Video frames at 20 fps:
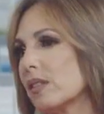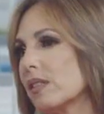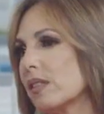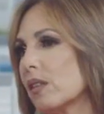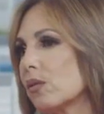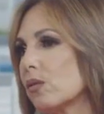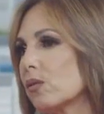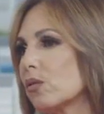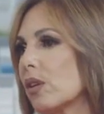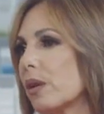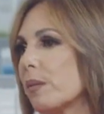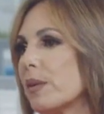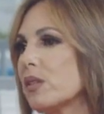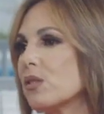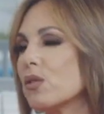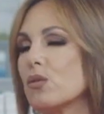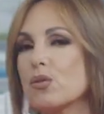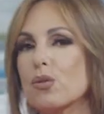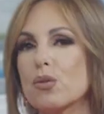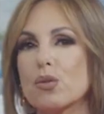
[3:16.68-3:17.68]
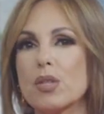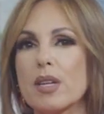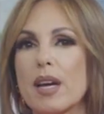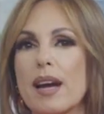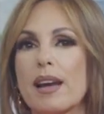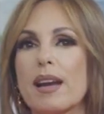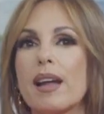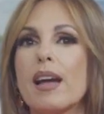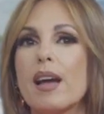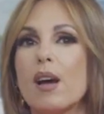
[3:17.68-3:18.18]
a hacer un servicio
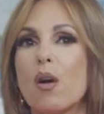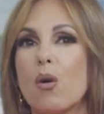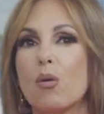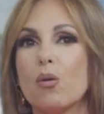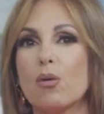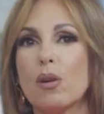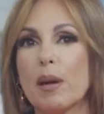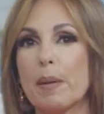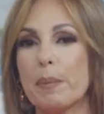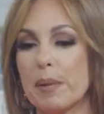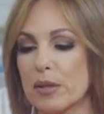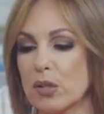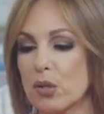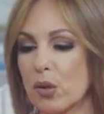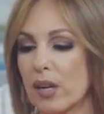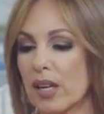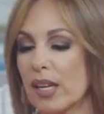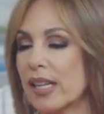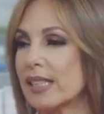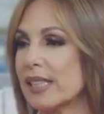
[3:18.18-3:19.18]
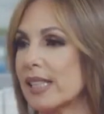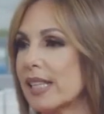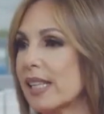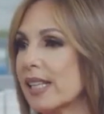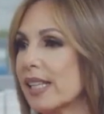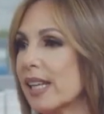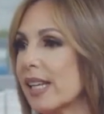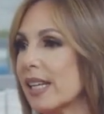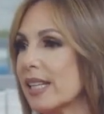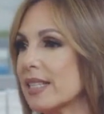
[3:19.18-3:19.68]
social, una persona que
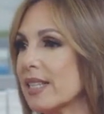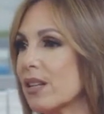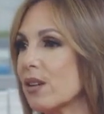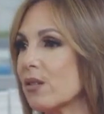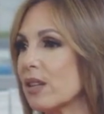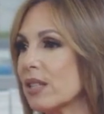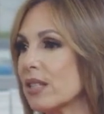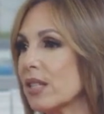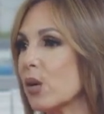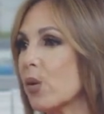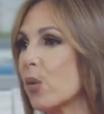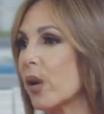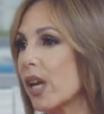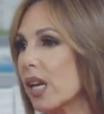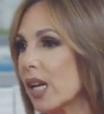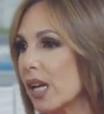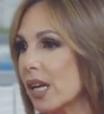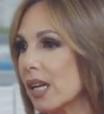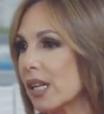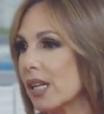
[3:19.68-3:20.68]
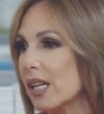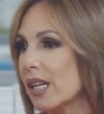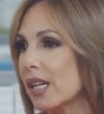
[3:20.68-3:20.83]
tiene que hacer una cirugía,